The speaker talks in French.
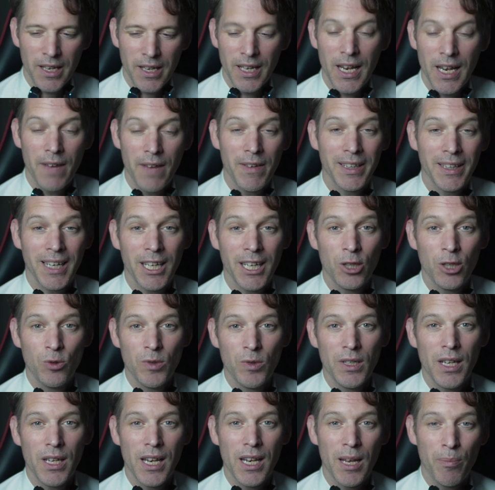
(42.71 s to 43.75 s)
Il avait
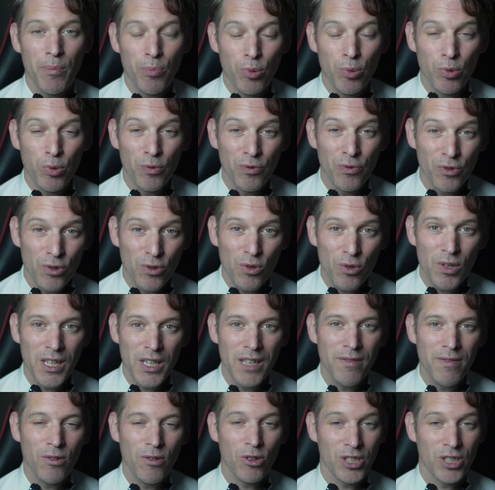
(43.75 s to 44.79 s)
traduit les plus vieux
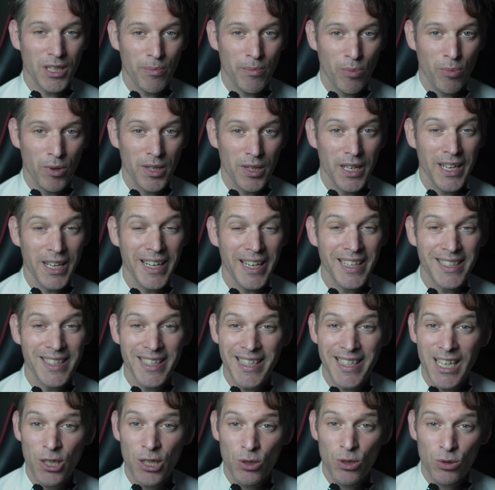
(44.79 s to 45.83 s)
livres japonais. Et
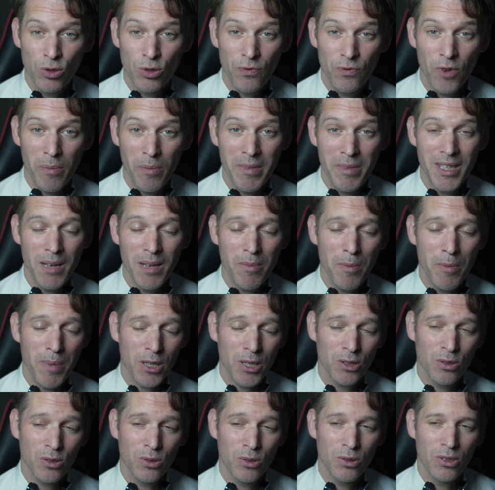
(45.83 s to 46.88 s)
c'est quelque chose de formidable
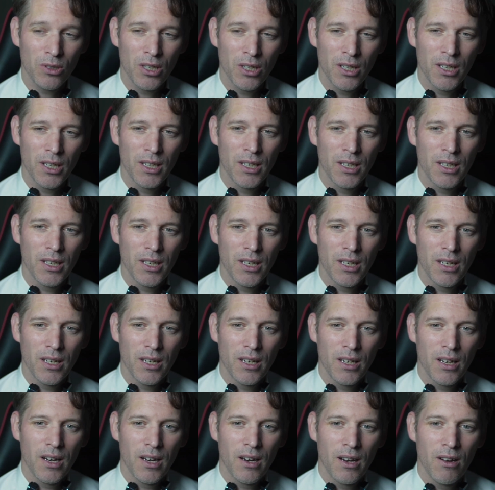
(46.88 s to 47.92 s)
parce que
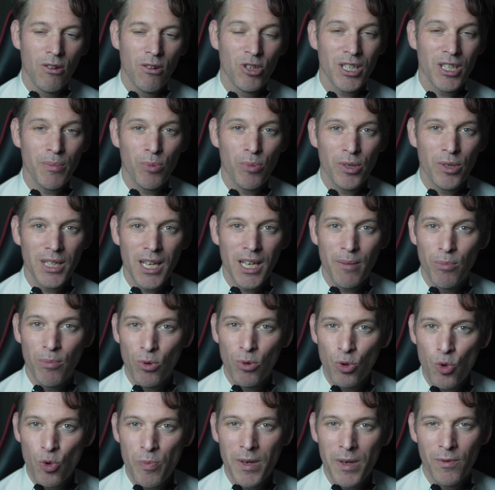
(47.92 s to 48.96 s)
le japonais a
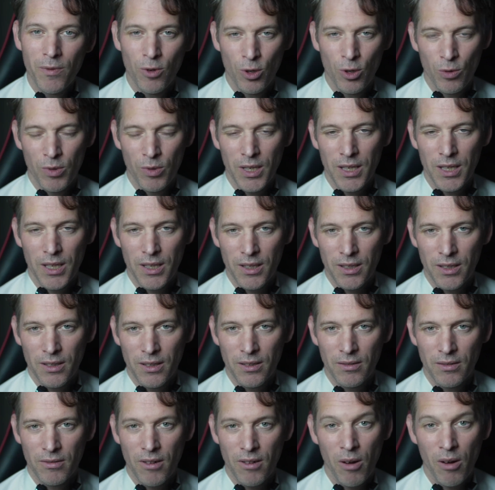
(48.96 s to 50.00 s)
beaucoup évolué
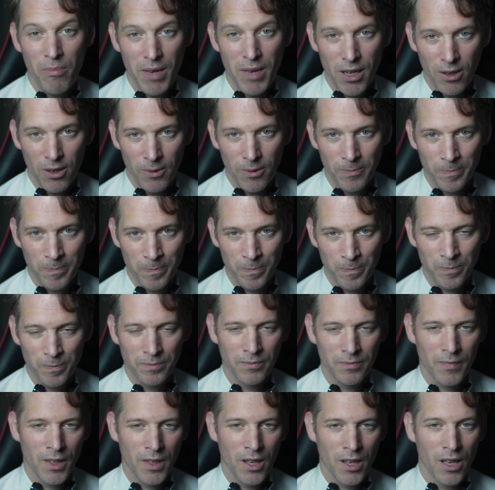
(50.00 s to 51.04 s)
en mille ans.
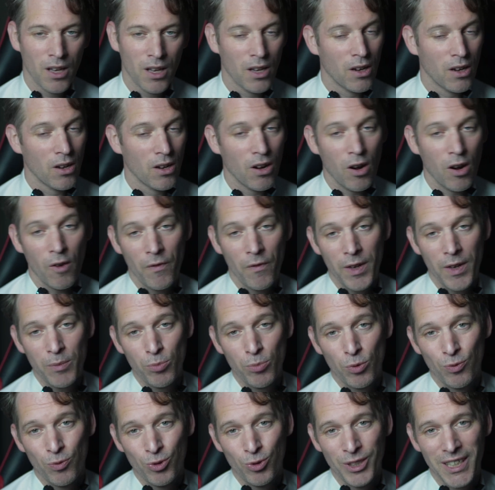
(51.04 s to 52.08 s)
En fait,
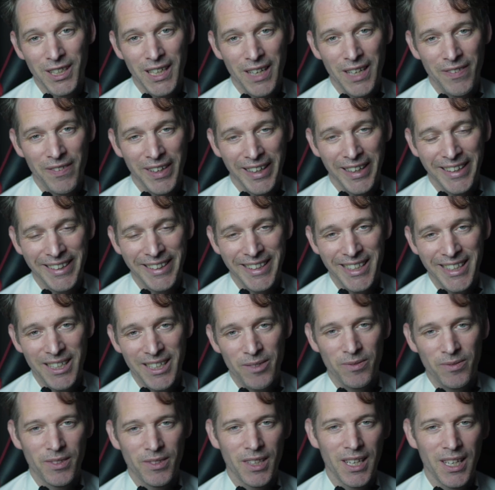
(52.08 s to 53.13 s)
pour vous dire la
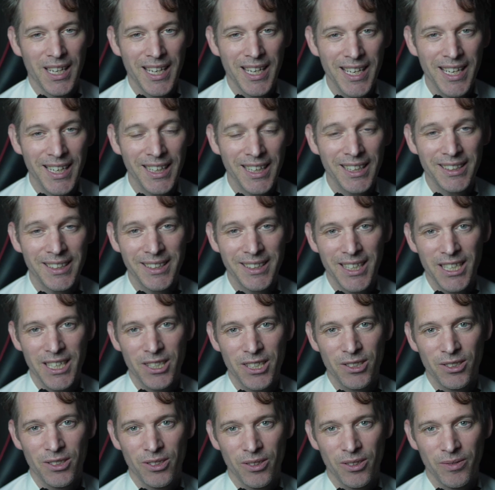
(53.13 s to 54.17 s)
vérité, lire un
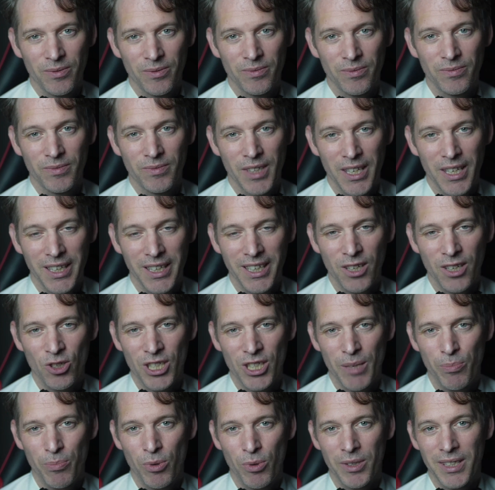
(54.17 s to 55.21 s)
texte écrit en
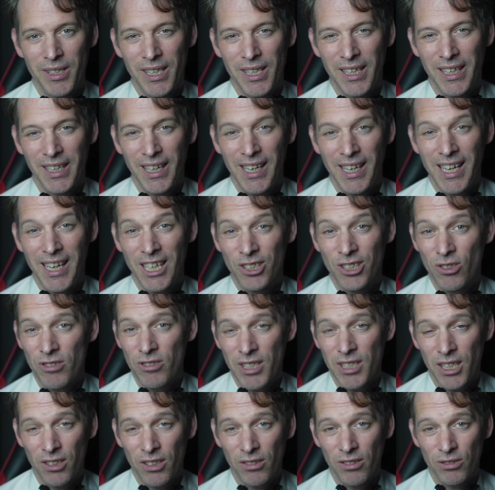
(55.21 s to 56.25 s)
japonais il y a
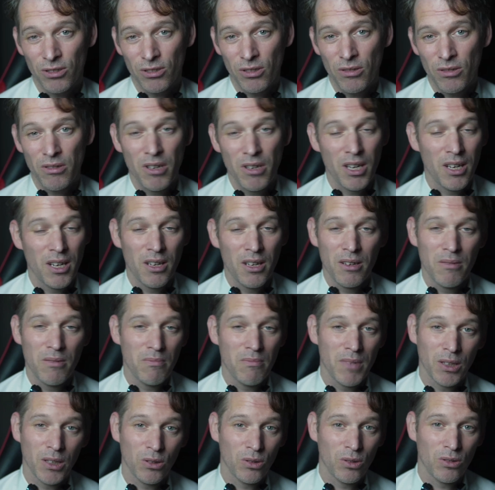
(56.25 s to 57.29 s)
150 ans,
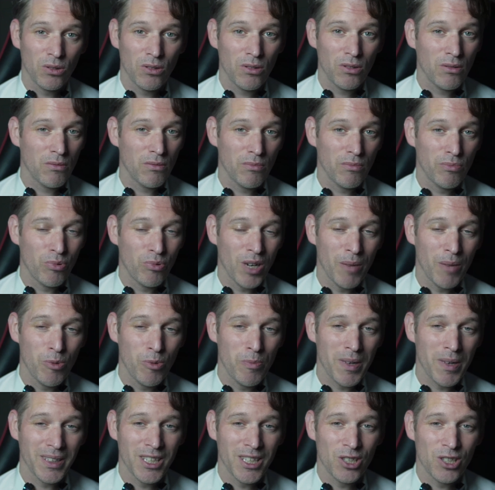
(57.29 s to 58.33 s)
maintenant, pour la
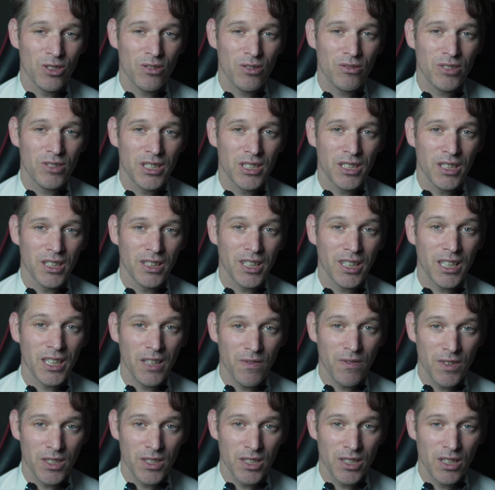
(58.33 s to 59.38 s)
plupart des gens, c'est très
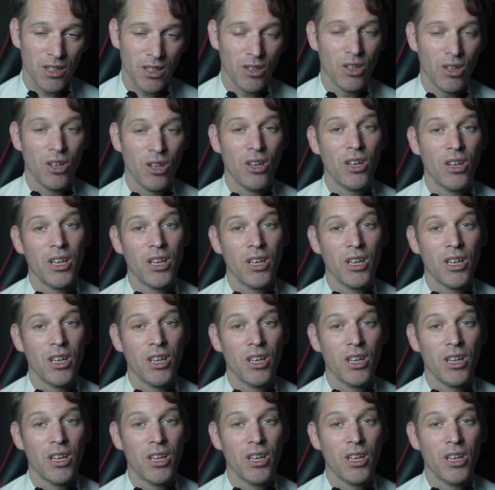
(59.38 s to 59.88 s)
difficile.